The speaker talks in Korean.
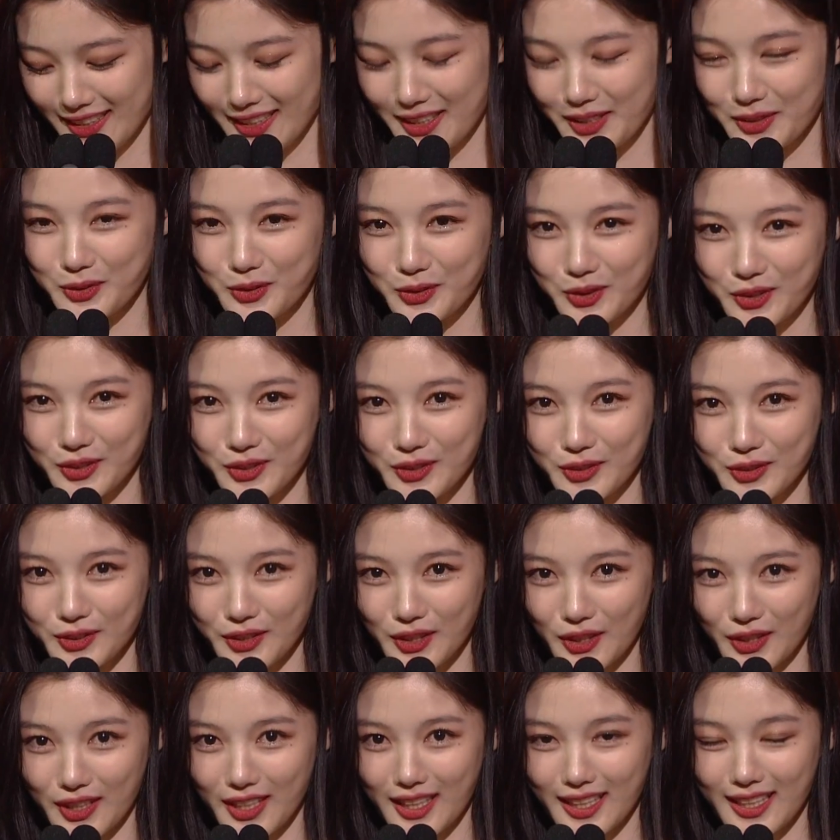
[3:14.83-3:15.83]
이게 우수
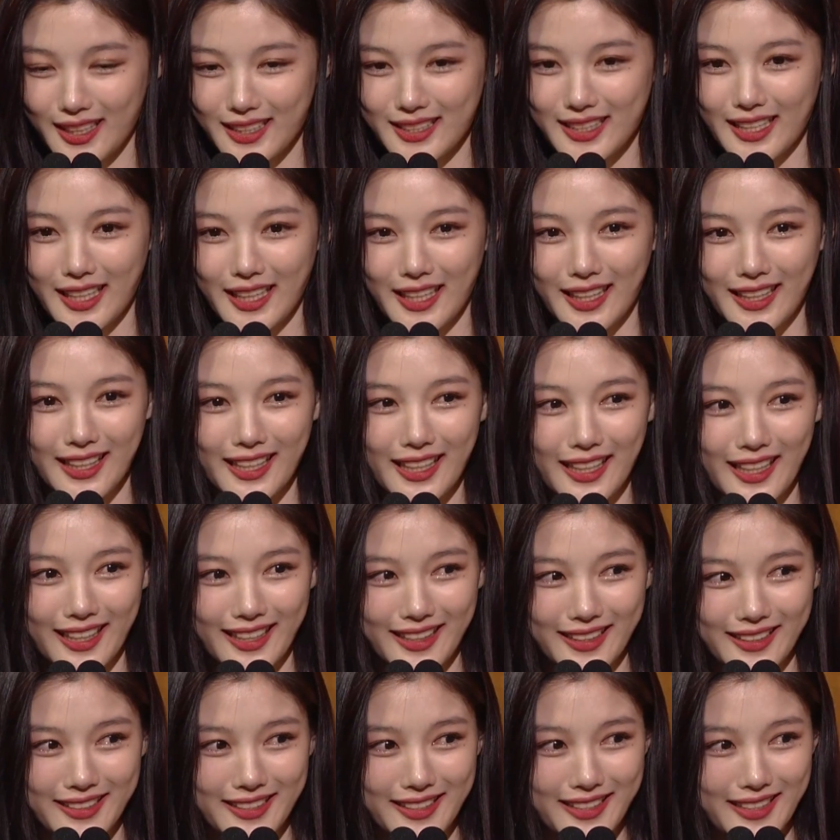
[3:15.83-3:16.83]

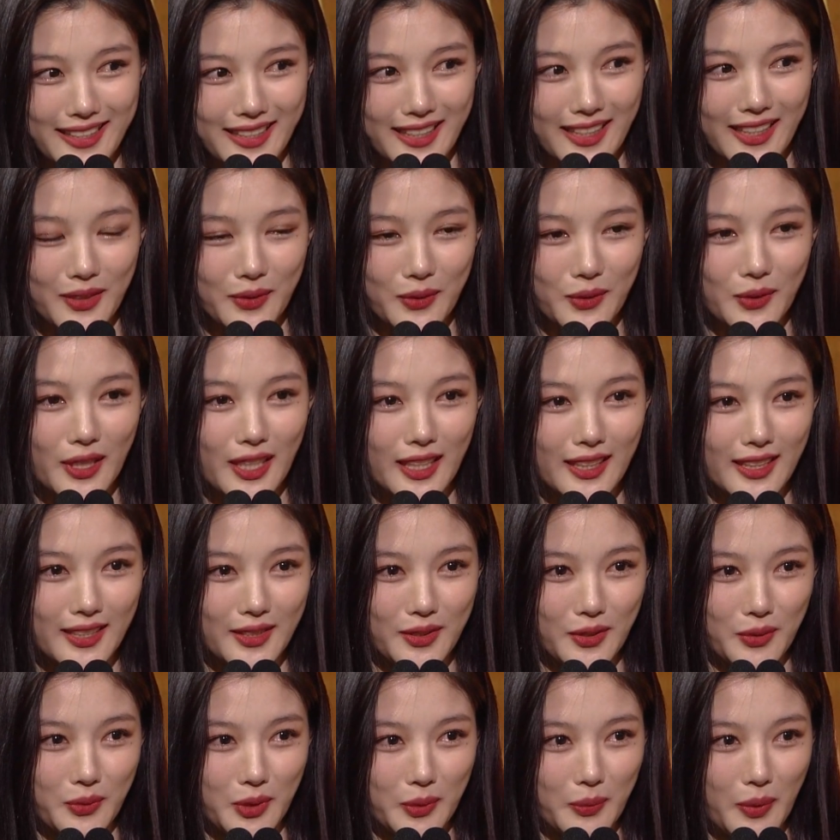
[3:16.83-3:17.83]
연기상인데 제가 올 한 해
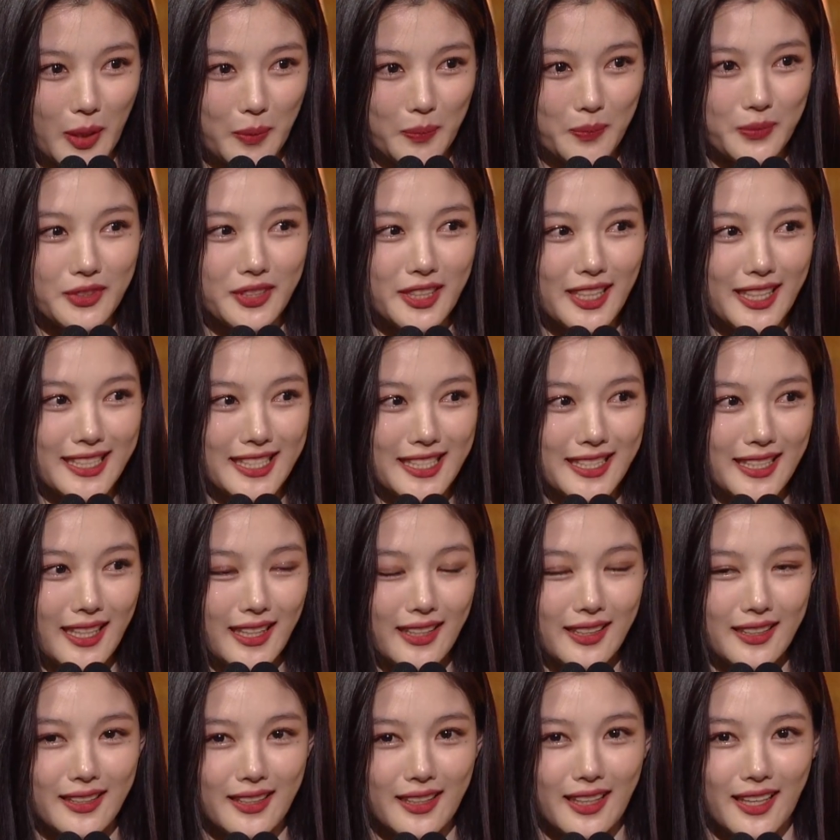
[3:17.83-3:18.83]
정말 바쁘게
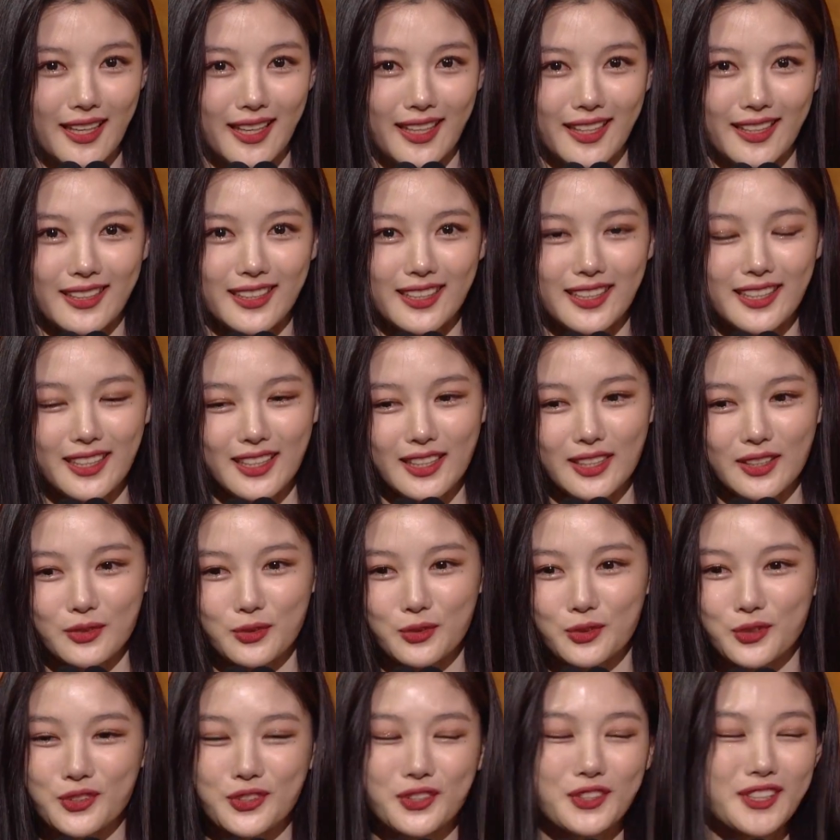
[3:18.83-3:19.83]
지냈는데
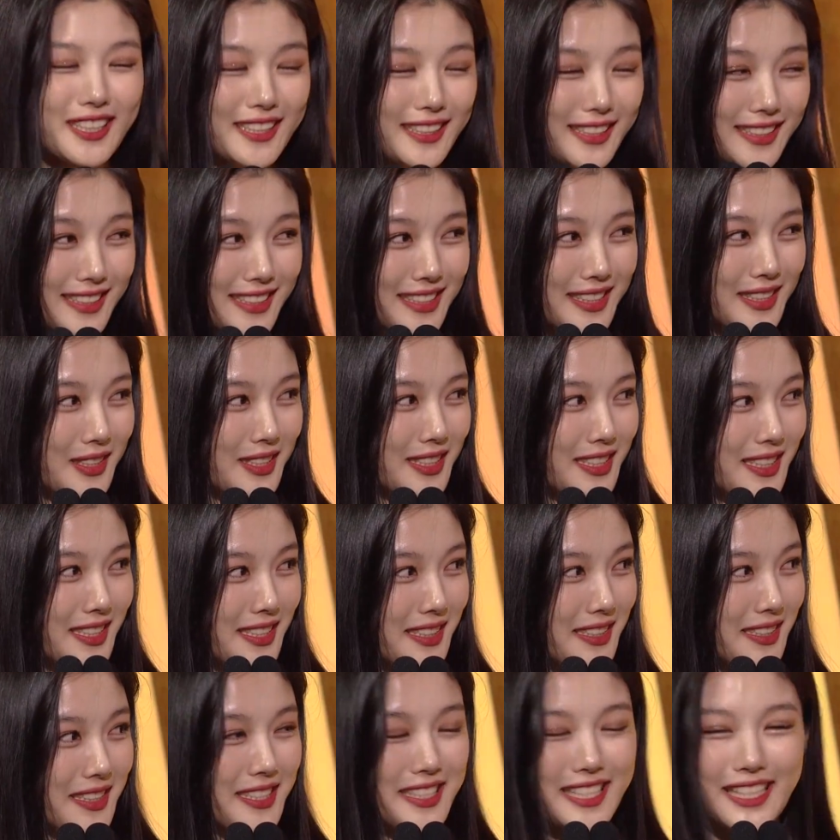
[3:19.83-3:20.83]

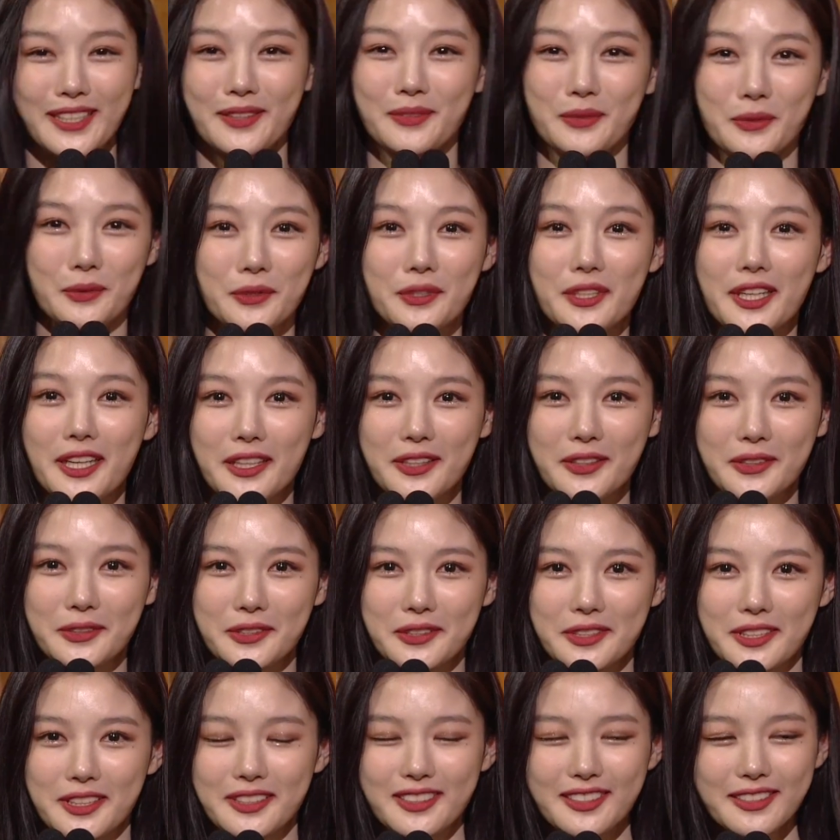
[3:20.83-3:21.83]
우수했는지는 잘
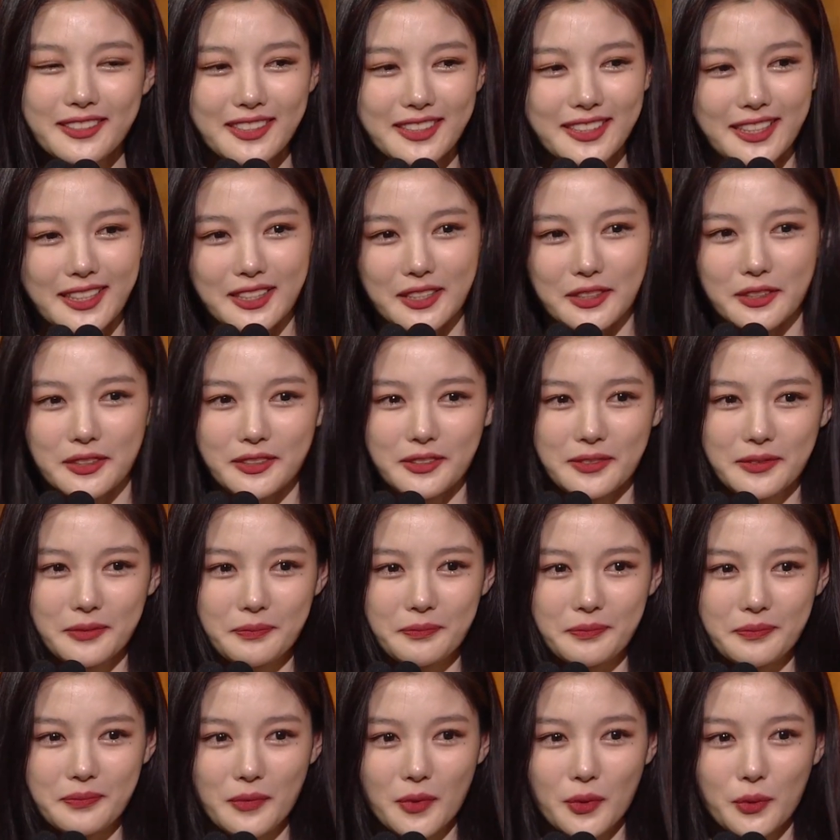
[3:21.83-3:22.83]
모르겠거든요. 그래서
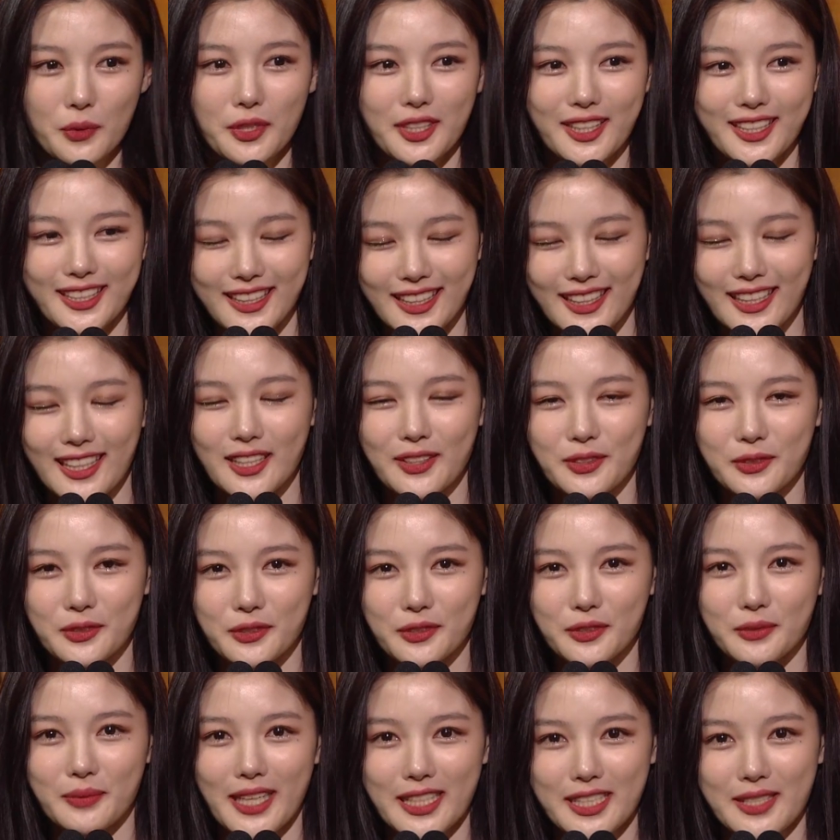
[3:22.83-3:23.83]
오늘
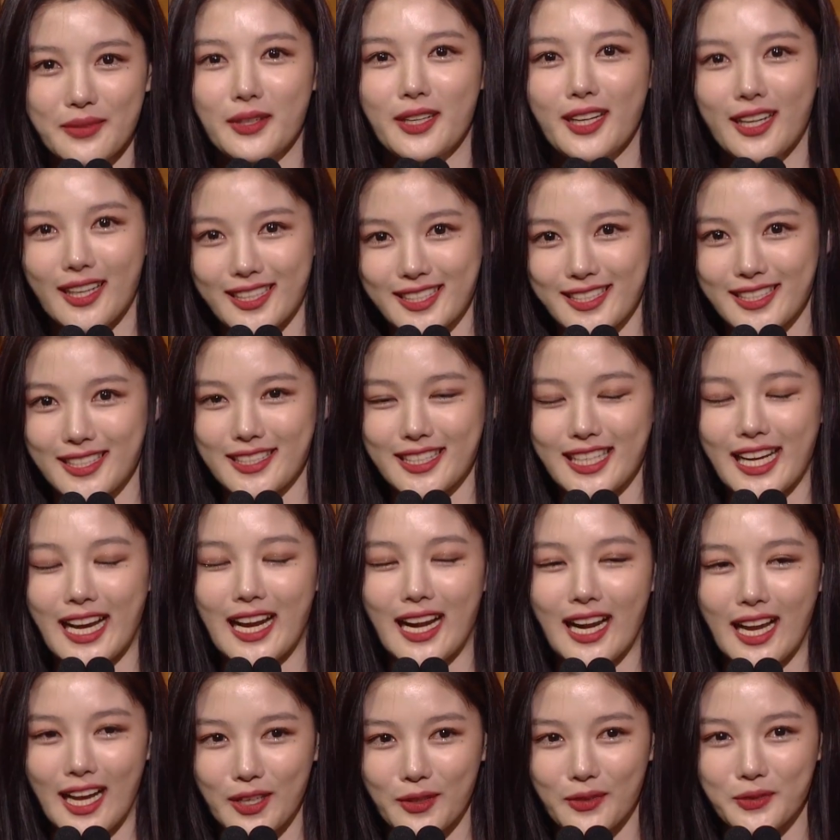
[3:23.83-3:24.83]
끝나고 마지막까지
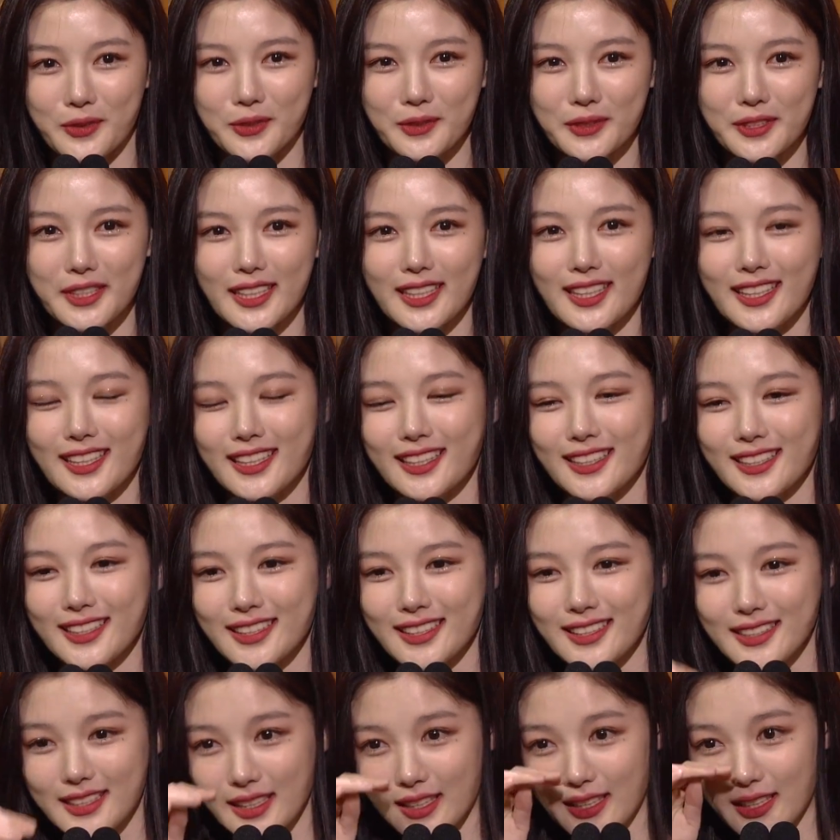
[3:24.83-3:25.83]
잘 하고
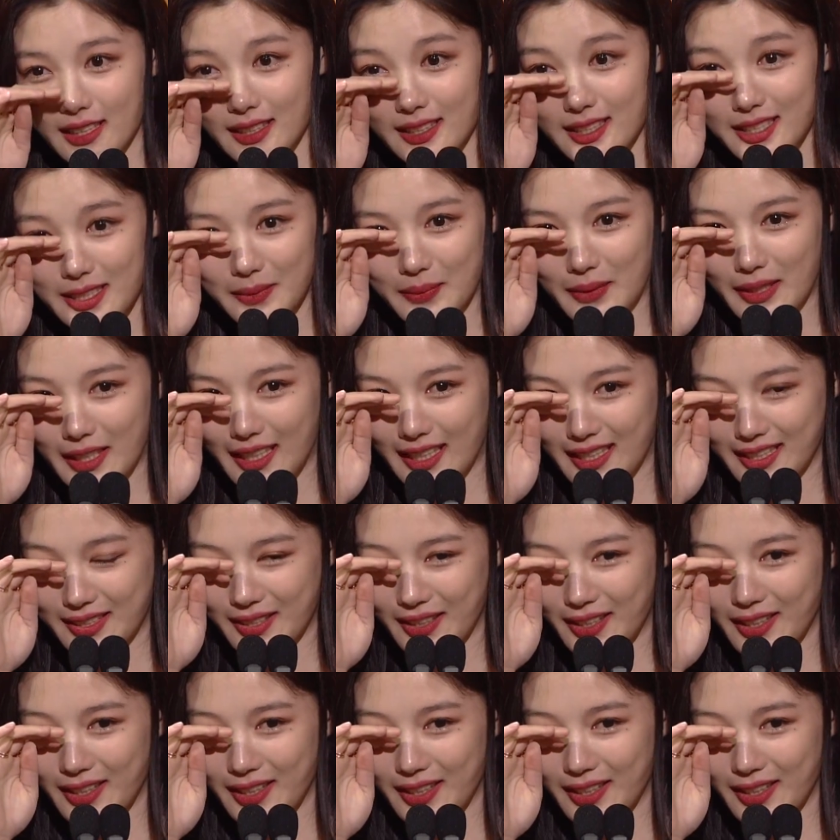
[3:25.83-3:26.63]
이제 집에 가서